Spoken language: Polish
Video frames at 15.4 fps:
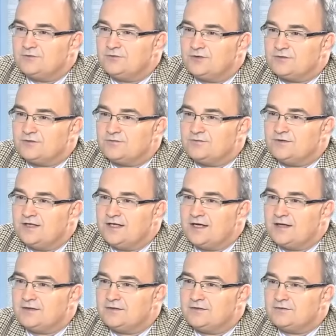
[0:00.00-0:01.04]
który
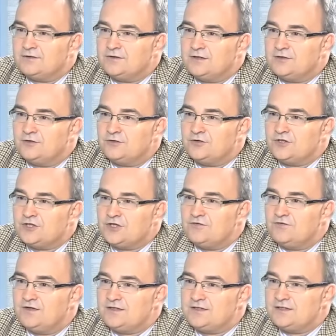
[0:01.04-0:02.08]
wydaje y, jedną
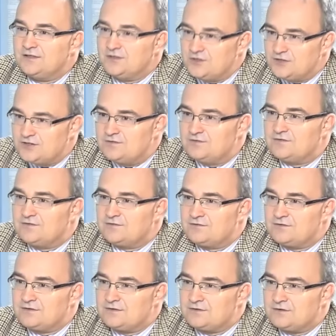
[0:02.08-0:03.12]
trzeciej więcej, też jest
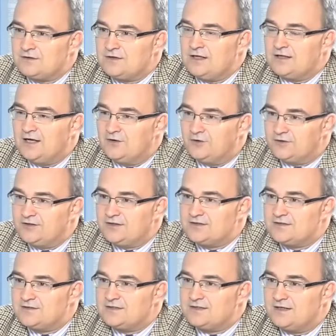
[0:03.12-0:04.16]
kilkakrotnie
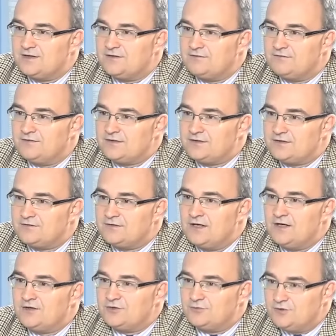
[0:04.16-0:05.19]
w stanie więcej
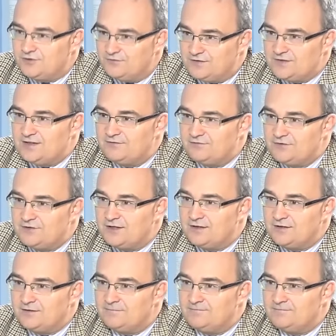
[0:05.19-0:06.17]
żołnierzy wystawić, tak? E,